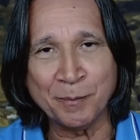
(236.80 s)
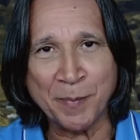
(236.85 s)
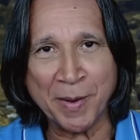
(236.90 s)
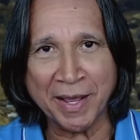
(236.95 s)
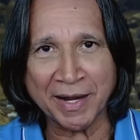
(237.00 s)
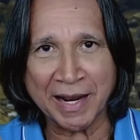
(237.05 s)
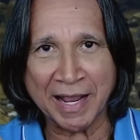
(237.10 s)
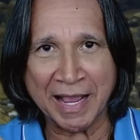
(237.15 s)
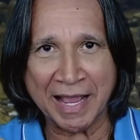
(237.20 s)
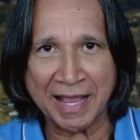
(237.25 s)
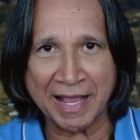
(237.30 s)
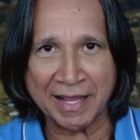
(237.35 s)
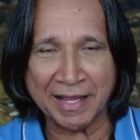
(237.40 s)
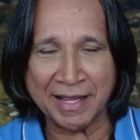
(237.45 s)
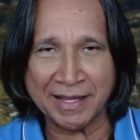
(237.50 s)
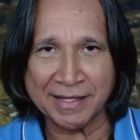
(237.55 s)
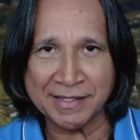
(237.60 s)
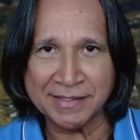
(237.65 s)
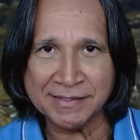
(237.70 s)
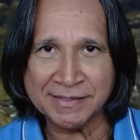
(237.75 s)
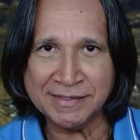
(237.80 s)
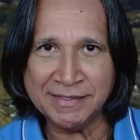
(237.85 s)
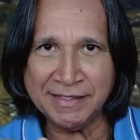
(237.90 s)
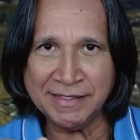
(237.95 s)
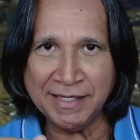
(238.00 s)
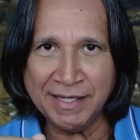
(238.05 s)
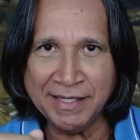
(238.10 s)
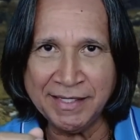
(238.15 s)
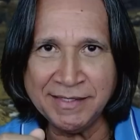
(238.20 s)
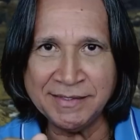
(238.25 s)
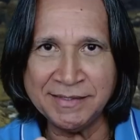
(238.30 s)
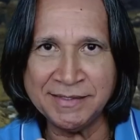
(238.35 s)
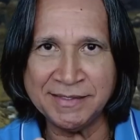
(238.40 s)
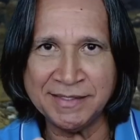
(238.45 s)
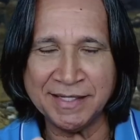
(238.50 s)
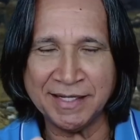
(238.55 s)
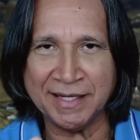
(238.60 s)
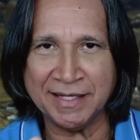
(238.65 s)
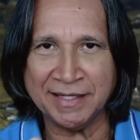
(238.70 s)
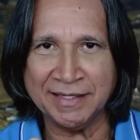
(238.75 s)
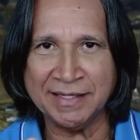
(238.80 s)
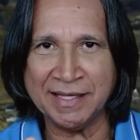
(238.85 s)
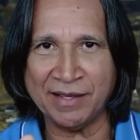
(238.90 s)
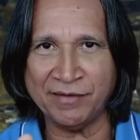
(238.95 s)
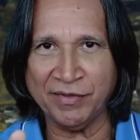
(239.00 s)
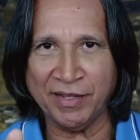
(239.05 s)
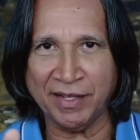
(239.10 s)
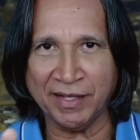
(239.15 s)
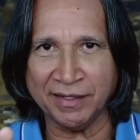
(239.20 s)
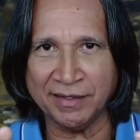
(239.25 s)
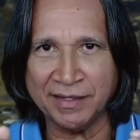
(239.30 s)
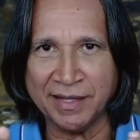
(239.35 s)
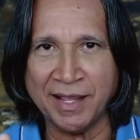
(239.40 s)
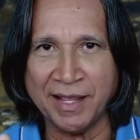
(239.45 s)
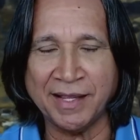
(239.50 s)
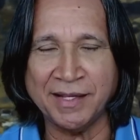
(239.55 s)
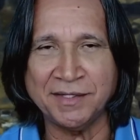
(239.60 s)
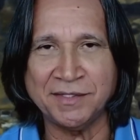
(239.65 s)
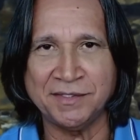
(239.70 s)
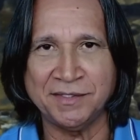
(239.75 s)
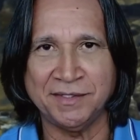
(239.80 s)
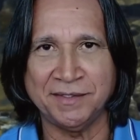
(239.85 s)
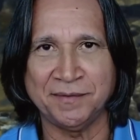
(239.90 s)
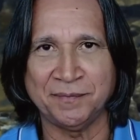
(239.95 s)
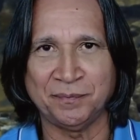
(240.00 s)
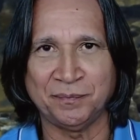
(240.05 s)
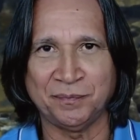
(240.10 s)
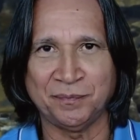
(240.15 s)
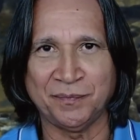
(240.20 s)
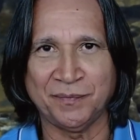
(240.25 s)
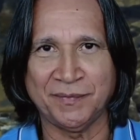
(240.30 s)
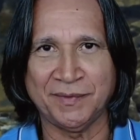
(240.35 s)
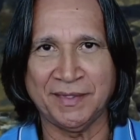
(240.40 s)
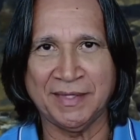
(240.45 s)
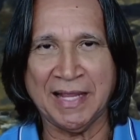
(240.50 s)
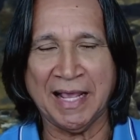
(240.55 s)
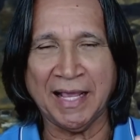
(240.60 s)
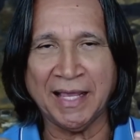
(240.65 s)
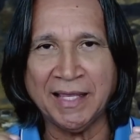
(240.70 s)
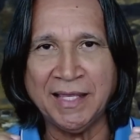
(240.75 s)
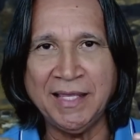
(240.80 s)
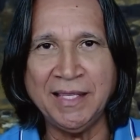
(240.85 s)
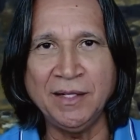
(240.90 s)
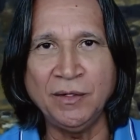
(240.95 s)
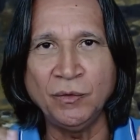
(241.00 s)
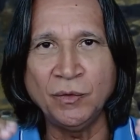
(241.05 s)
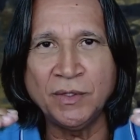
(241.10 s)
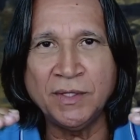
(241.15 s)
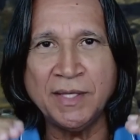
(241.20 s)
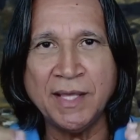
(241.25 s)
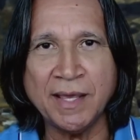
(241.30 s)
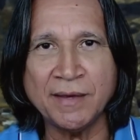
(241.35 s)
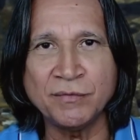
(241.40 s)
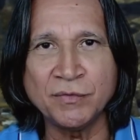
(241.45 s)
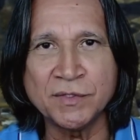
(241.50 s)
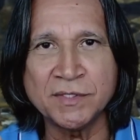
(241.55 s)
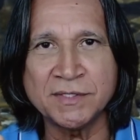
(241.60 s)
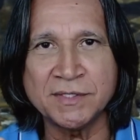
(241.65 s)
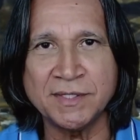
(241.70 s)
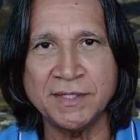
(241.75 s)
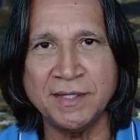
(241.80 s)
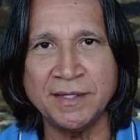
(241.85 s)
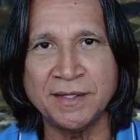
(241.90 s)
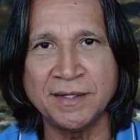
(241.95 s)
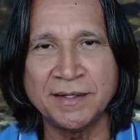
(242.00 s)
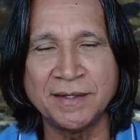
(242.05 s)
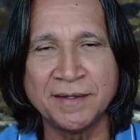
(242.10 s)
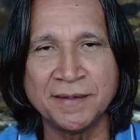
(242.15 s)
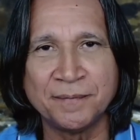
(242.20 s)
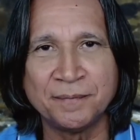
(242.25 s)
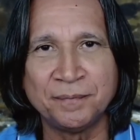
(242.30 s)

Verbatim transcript: para a ciência da verdade daquilo que é você.